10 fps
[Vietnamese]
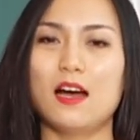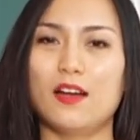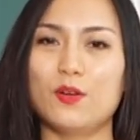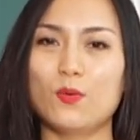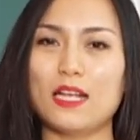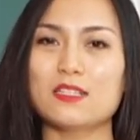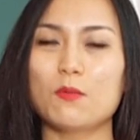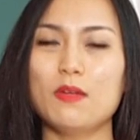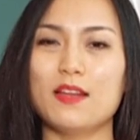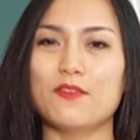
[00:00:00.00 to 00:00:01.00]
à, nấu canh
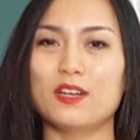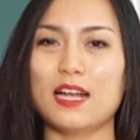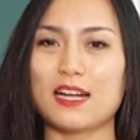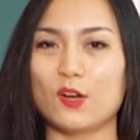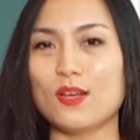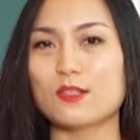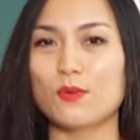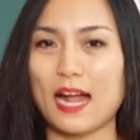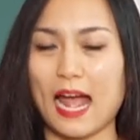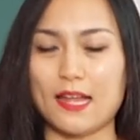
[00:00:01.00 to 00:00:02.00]
rong biển với cả các loại rau
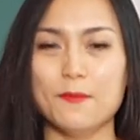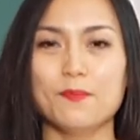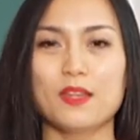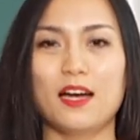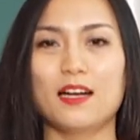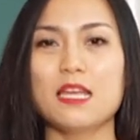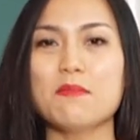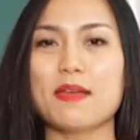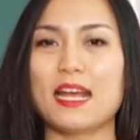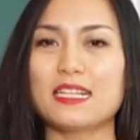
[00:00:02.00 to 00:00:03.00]
cải à, khi
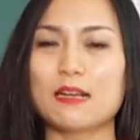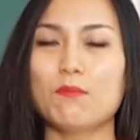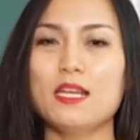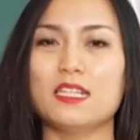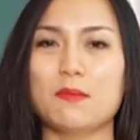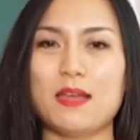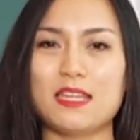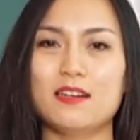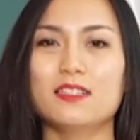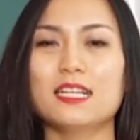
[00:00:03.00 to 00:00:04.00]
mà mẹ ăn rong biển thì mẹ
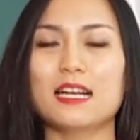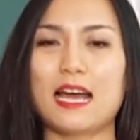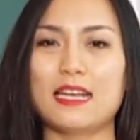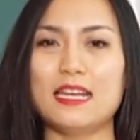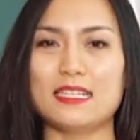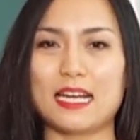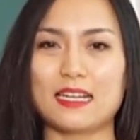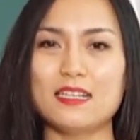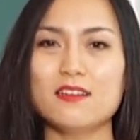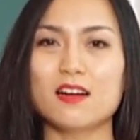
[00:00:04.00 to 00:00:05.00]
nhớ rằng là để
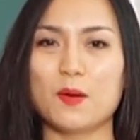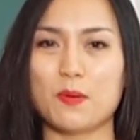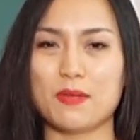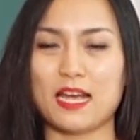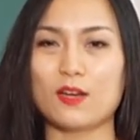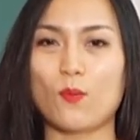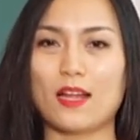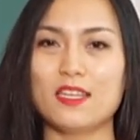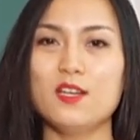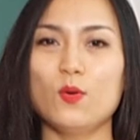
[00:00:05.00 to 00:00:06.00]
tránh cái trường hợp là mình ăn quá
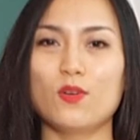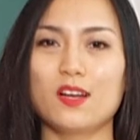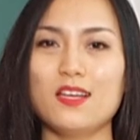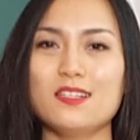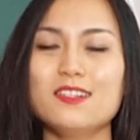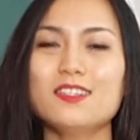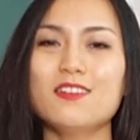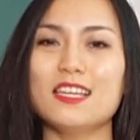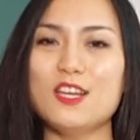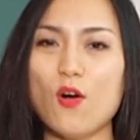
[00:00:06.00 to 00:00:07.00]
nhiều gây dư
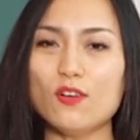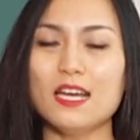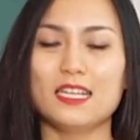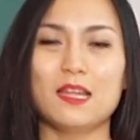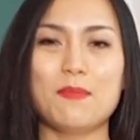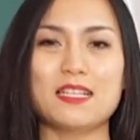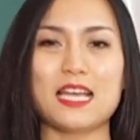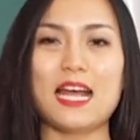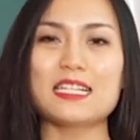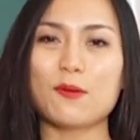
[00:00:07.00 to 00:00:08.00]
thừa iốt thì mình
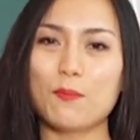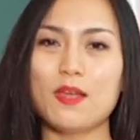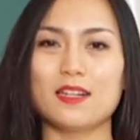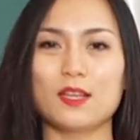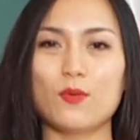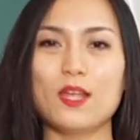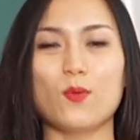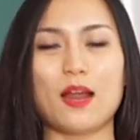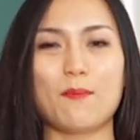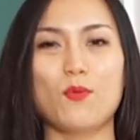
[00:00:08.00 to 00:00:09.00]
sẽ ăn rong biển theo
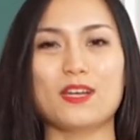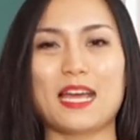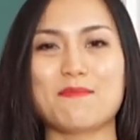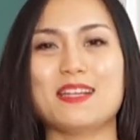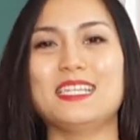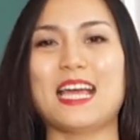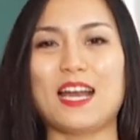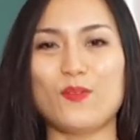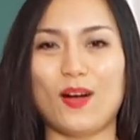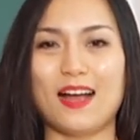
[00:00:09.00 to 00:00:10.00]
kiểu là một ngày mẹ chỉ
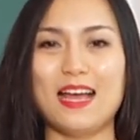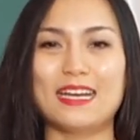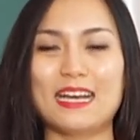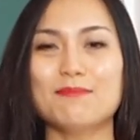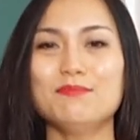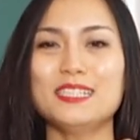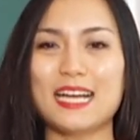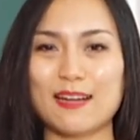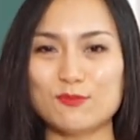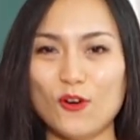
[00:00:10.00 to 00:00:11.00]
ăn khoảng 50
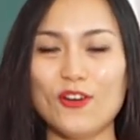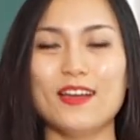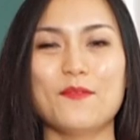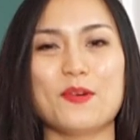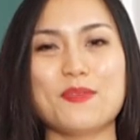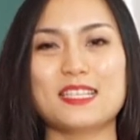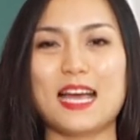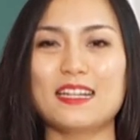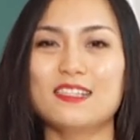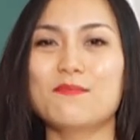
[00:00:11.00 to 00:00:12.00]
gram thôi và mình sẽ
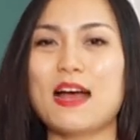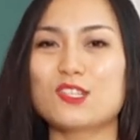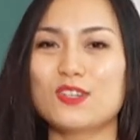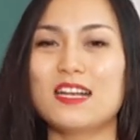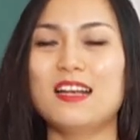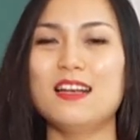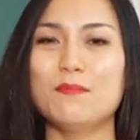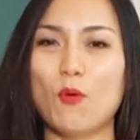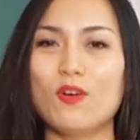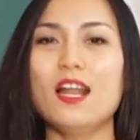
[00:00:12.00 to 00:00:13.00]
ăn từ 3 cho đến
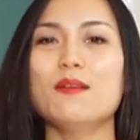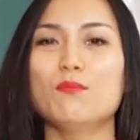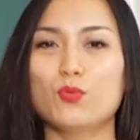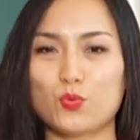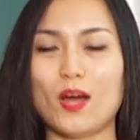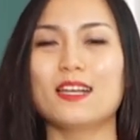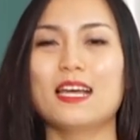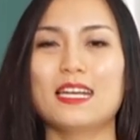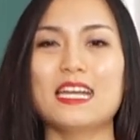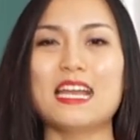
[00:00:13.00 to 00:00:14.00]
4 lần một tuần
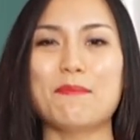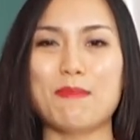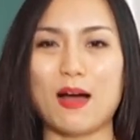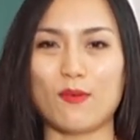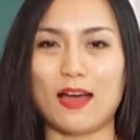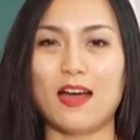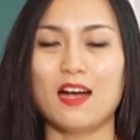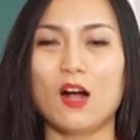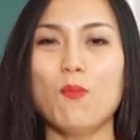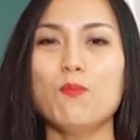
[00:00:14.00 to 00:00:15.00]
để đảm bảo là
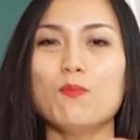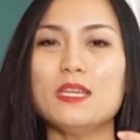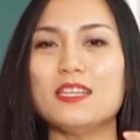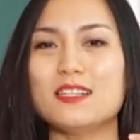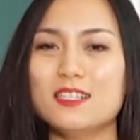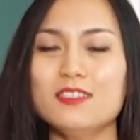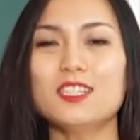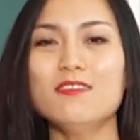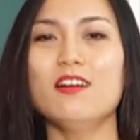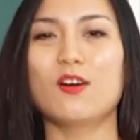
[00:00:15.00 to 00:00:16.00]
không bị dư
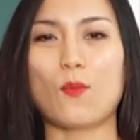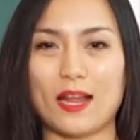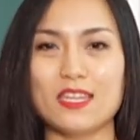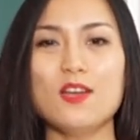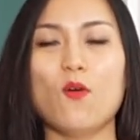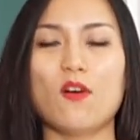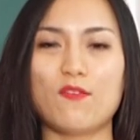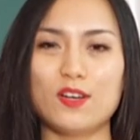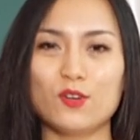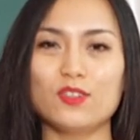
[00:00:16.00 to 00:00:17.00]
thừa quá nhiều và
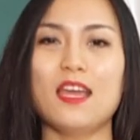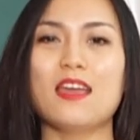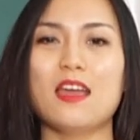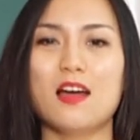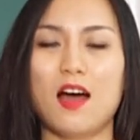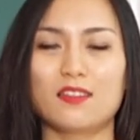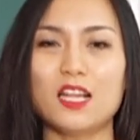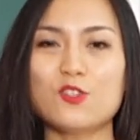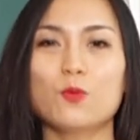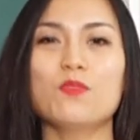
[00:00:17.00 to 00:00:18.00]
vẫn có thể à,
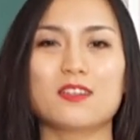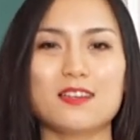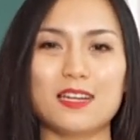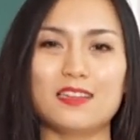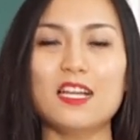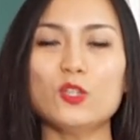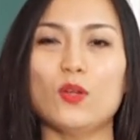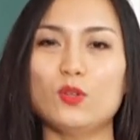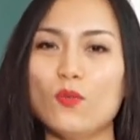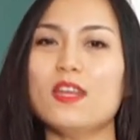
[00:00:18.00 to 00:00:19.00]
tận dụng được những cái tinh
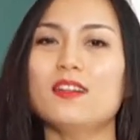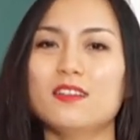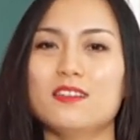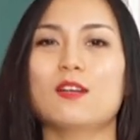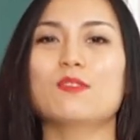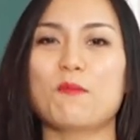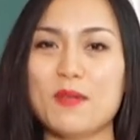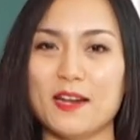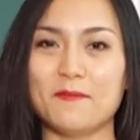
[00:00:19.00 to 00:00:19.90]
túy tốt nhất từ trong rong biển